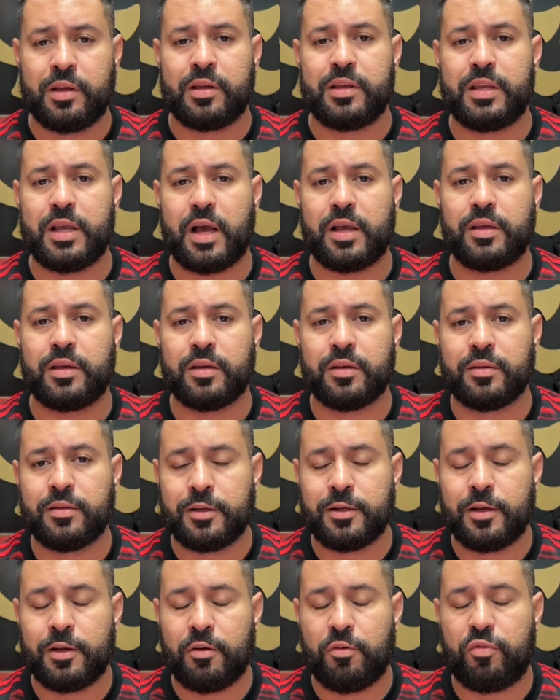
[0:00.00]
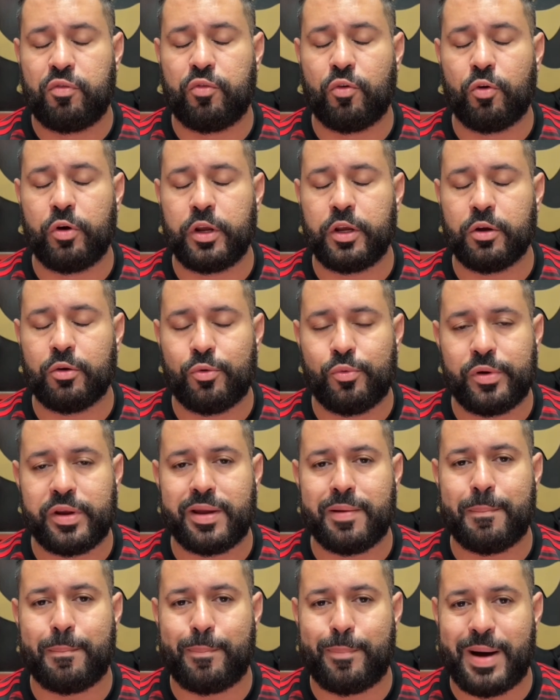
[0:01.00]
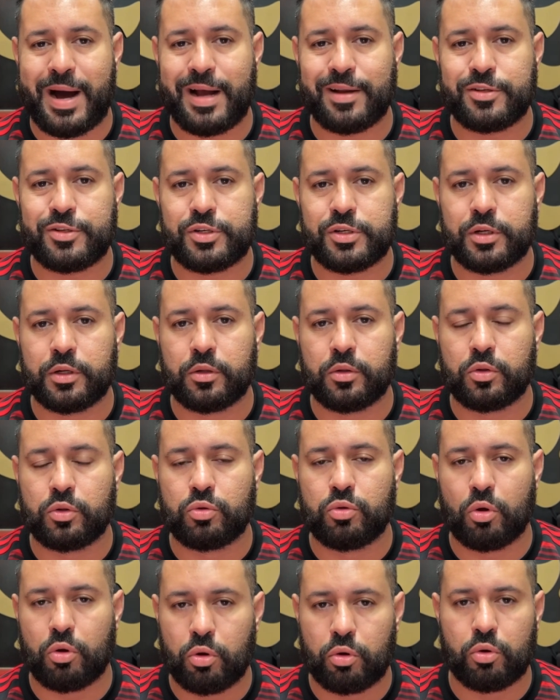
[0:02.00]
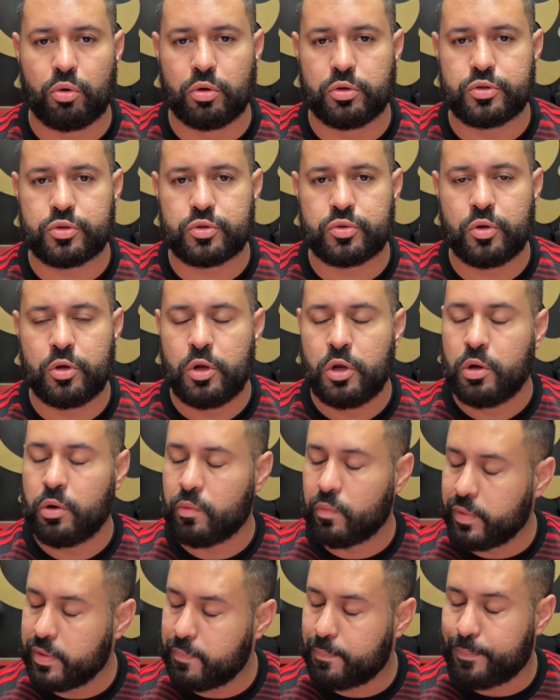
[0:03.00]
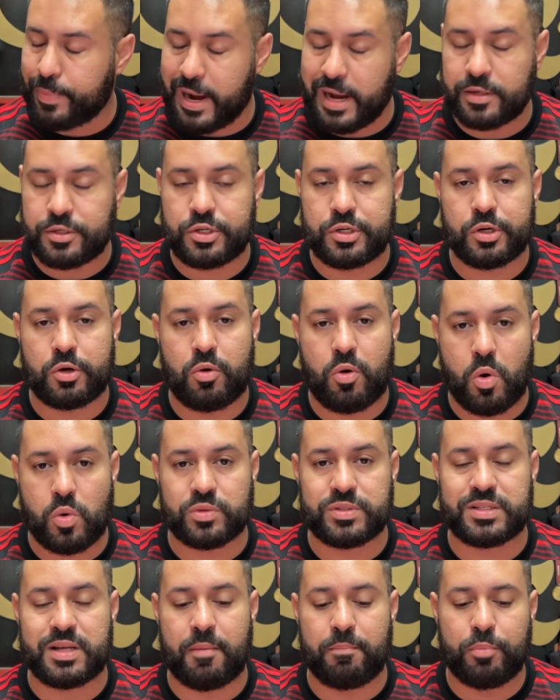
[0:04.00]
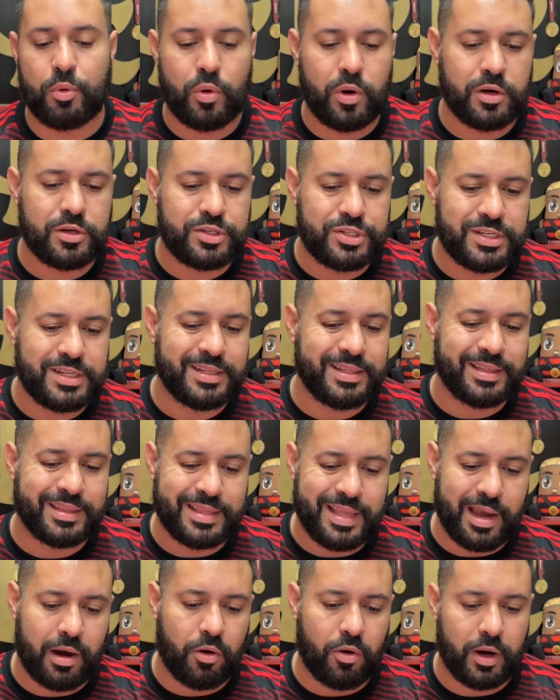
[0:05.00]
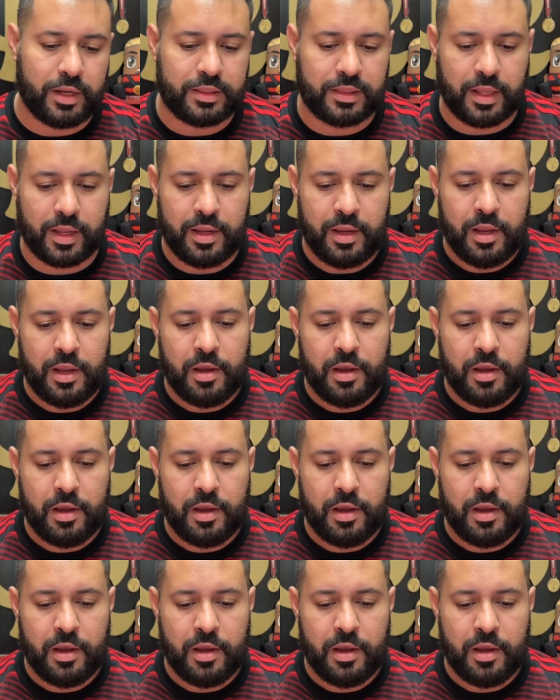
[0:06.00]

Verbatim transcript: E aí foi um empate doloroso um empate com sabor de derrota.